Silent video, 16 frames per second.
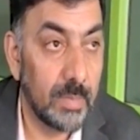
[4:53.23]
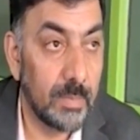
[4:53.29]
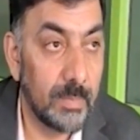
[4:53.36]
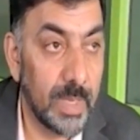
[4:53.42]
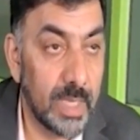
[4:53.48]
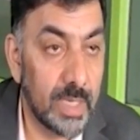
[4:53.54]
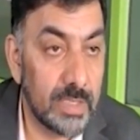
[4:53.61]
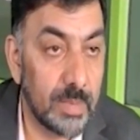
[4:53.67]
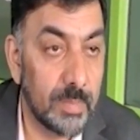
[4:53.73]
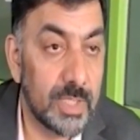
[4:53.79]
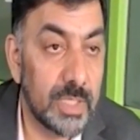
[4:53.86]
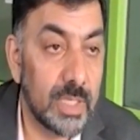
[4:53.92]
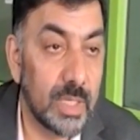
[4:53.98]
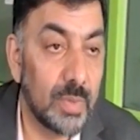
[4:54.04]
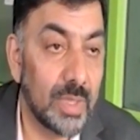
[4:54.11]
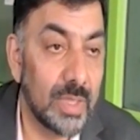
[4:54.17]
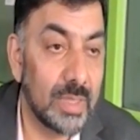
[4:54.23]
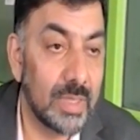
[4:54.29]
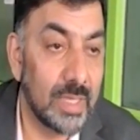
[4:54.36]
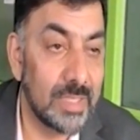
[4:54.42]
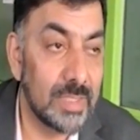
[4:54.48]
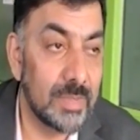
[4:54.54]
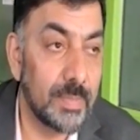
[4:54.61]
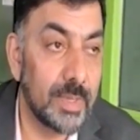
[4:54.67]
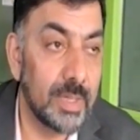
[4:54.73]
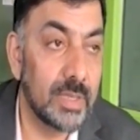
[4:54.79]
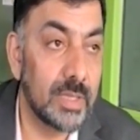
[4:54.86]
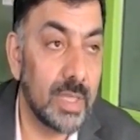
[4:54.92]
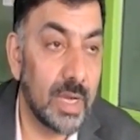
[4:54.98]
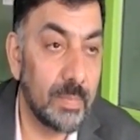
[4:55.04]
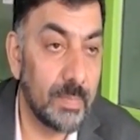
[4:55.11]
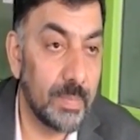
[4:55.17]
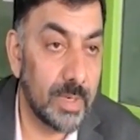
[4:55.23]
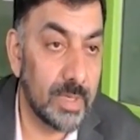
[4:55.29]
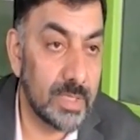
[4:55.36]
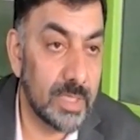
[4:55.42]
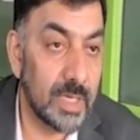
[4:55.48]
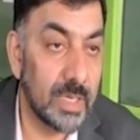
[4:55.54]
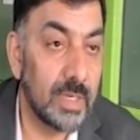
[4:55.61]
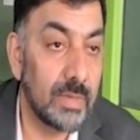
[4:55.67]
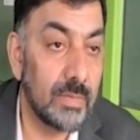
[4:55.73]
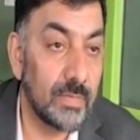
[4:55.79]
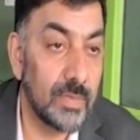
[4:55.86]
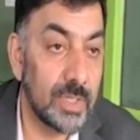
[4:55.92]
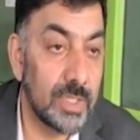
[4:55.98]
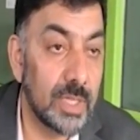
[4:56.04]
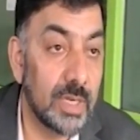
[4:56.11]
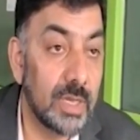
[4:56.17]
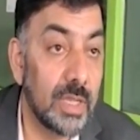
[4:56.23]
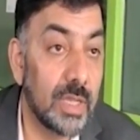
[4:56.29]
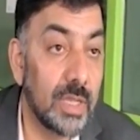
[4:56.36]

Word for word: मैं ये समझता हूँ कि 10 पंद्रह परसेंट विजन